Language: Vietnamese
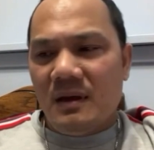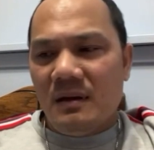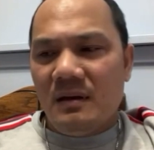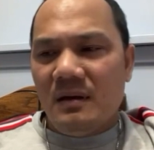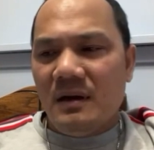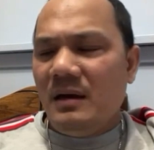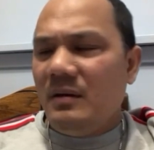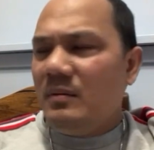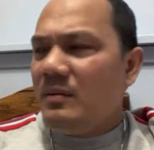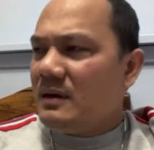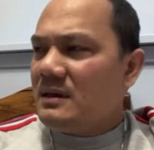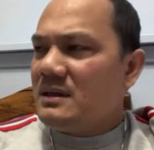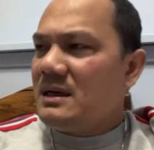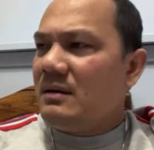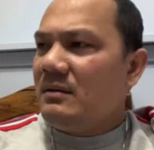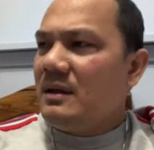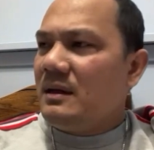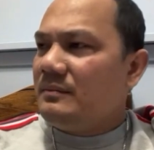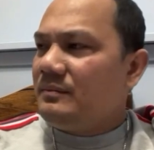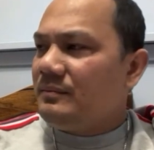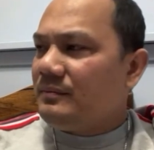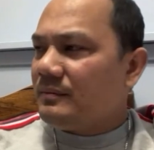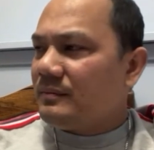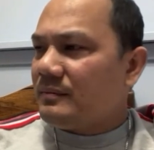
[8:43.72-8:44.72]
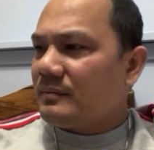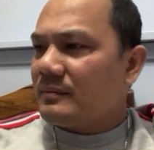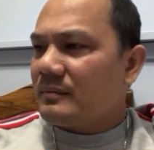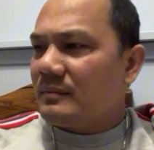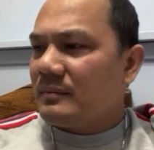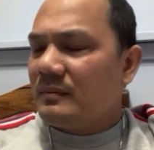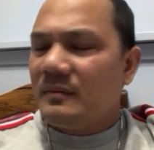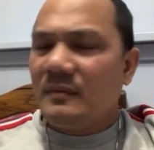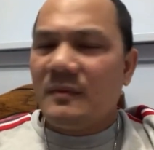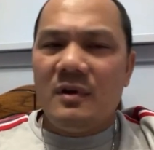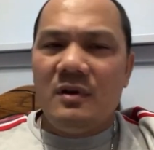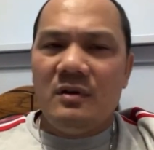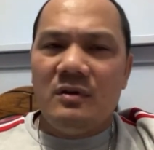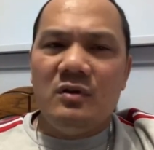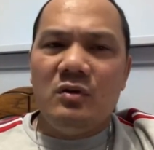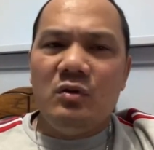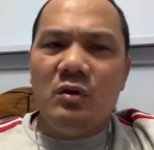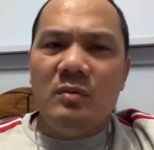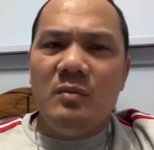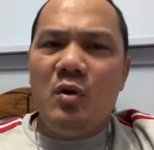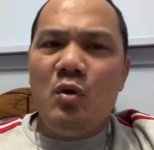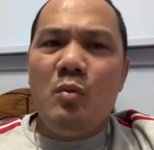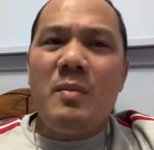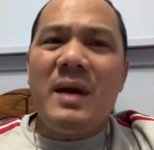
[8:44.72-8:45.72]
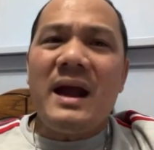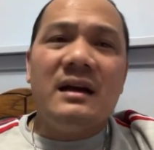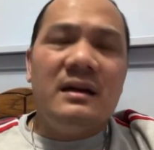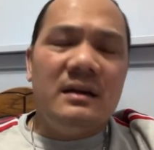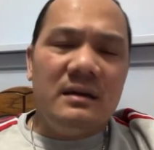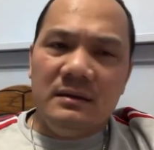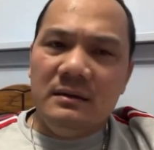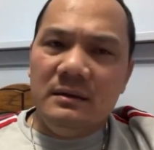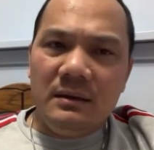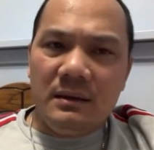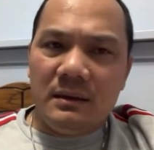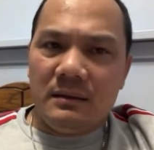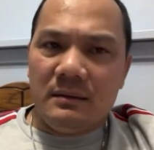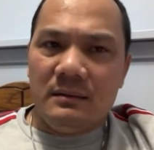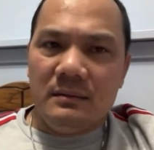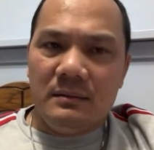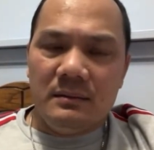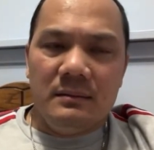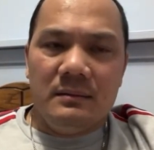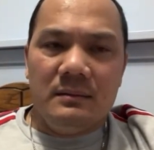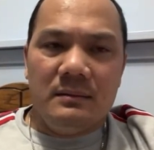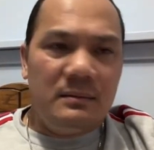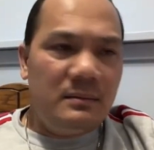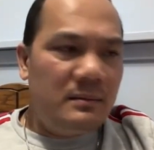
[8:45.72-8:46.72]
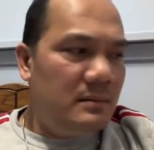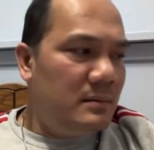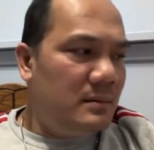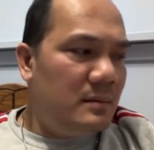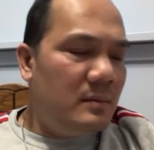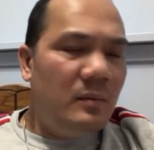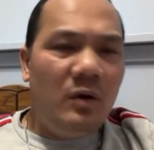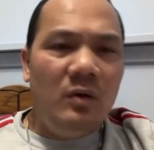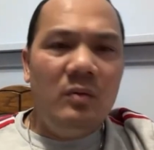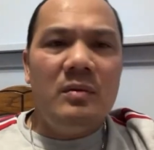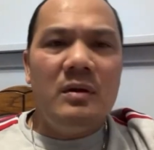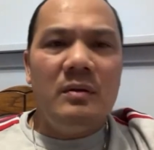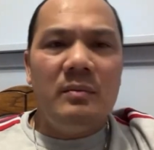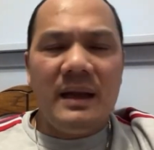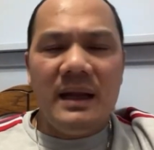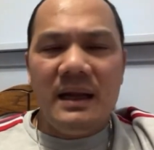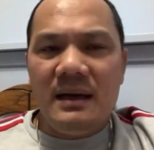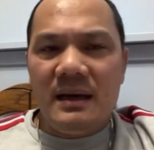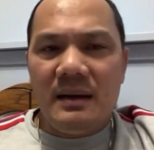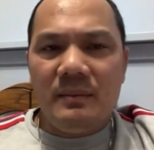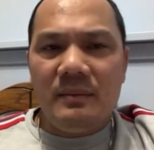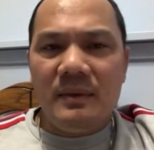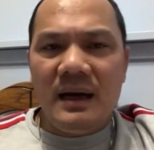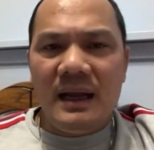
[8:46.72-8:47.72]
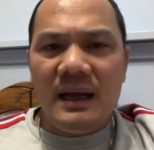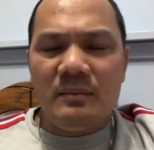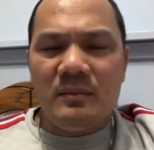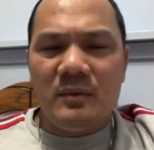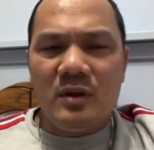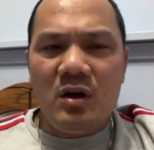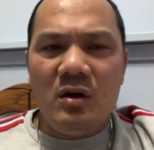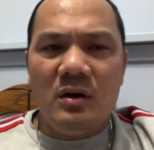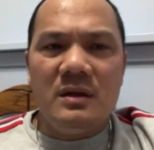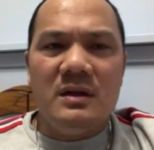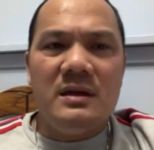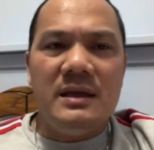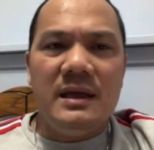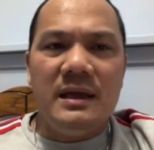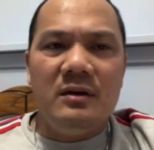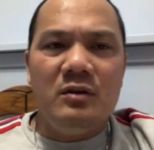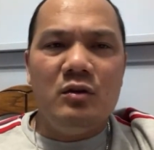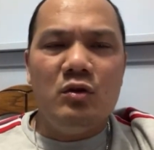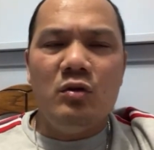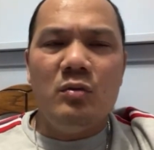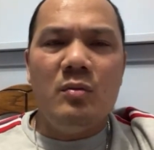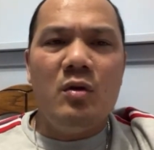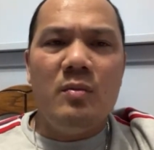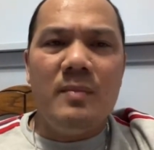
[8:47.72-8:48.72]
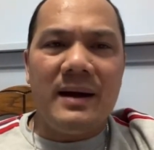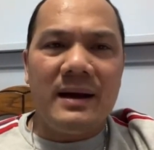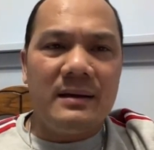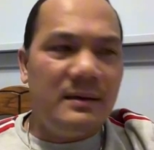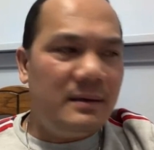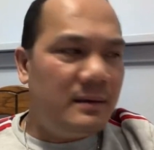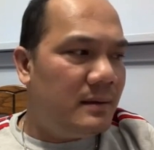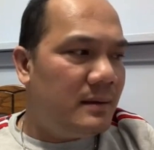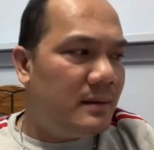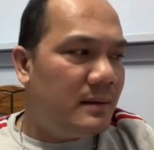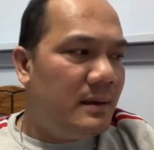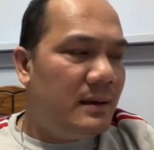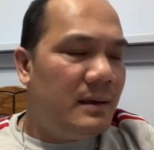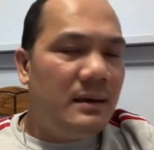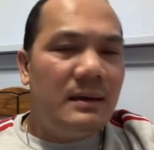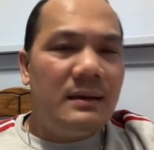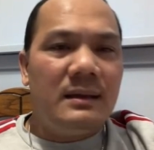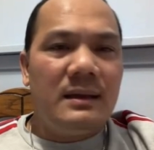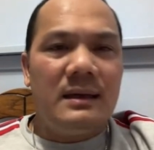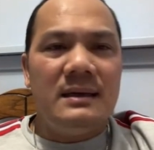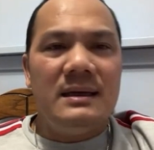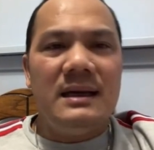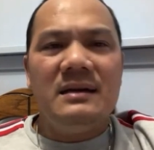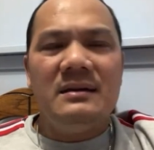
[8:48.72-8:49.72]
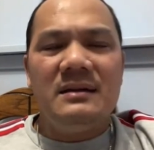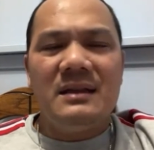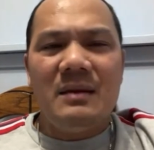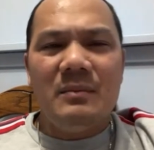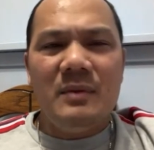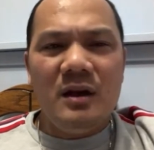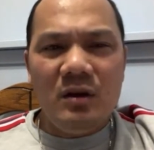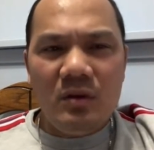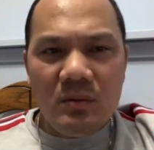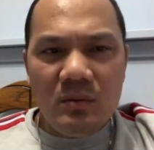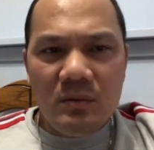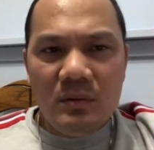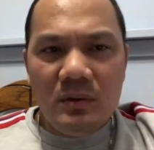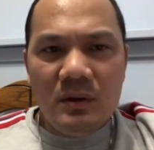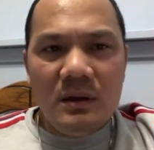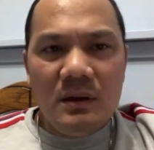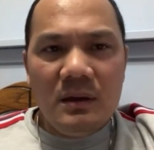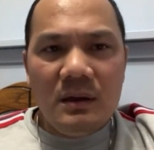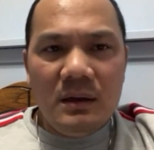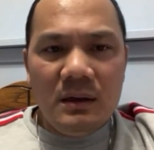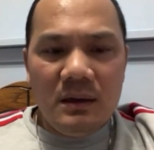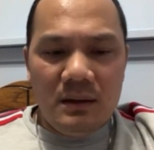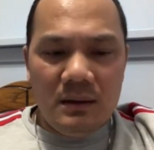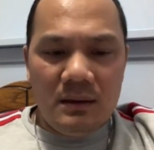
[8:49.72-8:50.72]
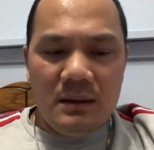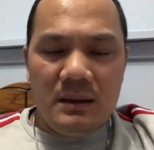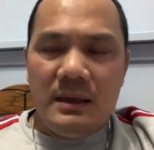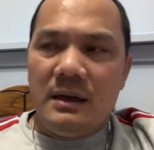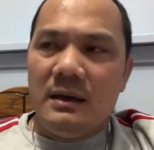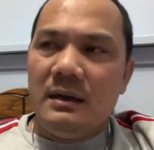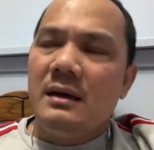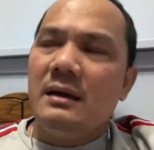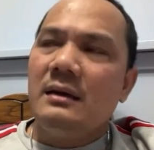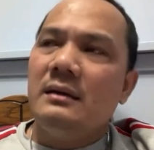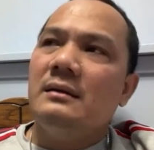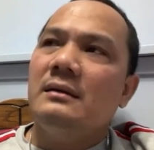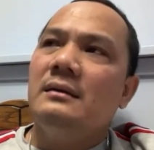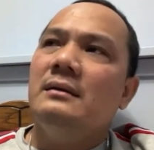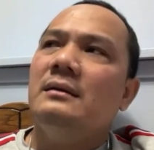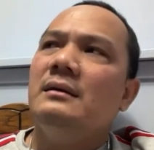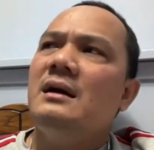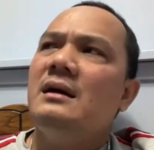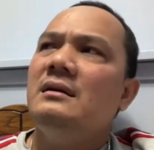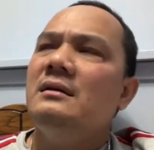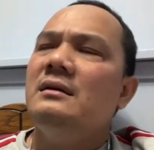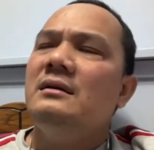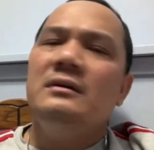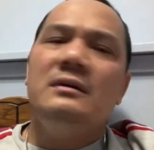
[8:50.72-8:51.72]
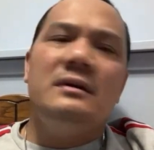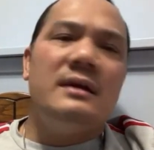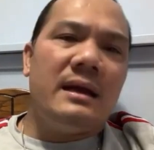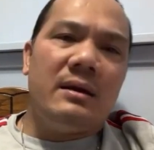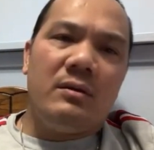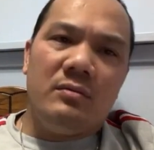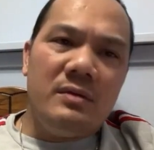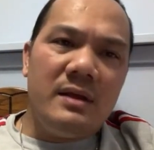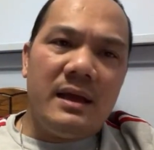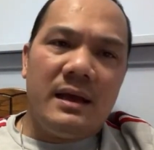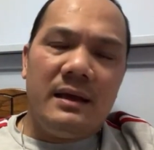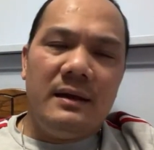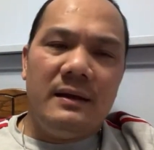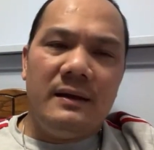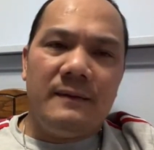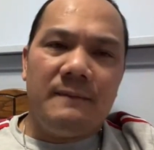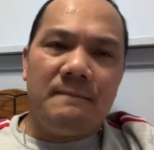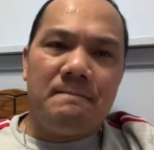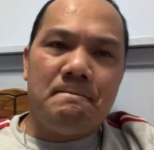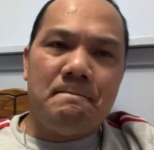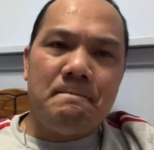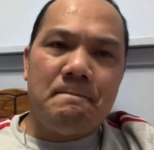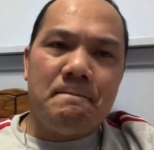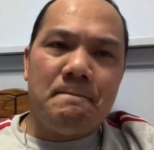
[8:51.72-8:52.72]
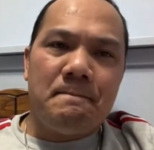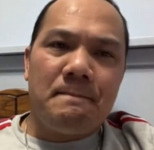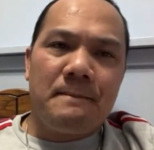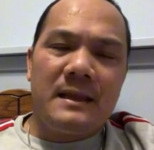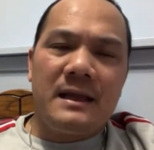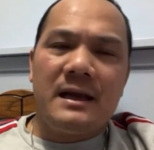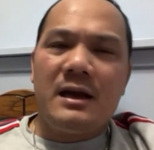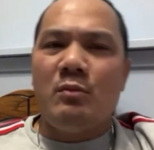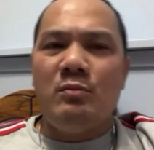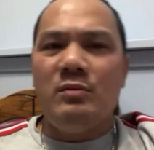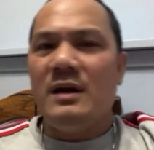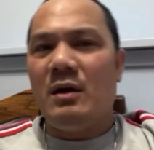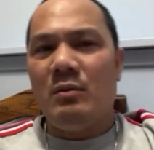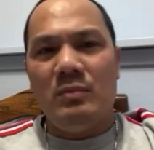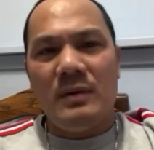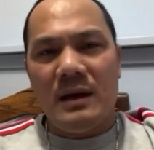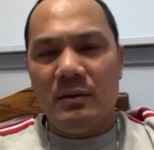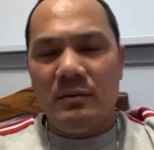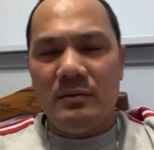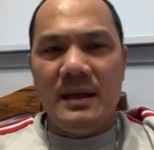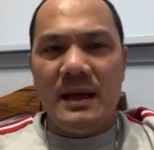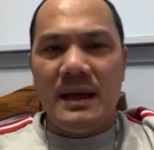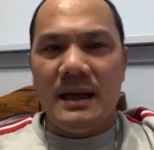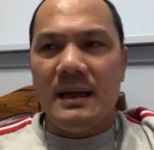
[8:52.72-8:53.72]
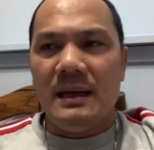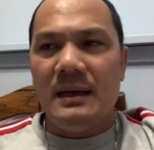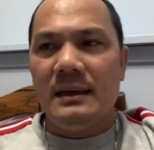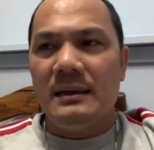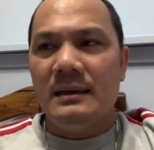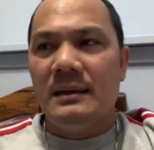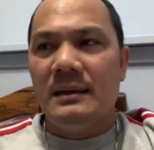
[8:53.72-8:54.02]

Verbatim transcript: cái bằng sao ta rùi bu mặt ngựa bốn mươi mấy năm làm toàn những chuyện rùi bu mặt ngựa thành ra người ta mới ngu chứ đó đất nước nào cũng vậy cộng đồng nào cũng vậy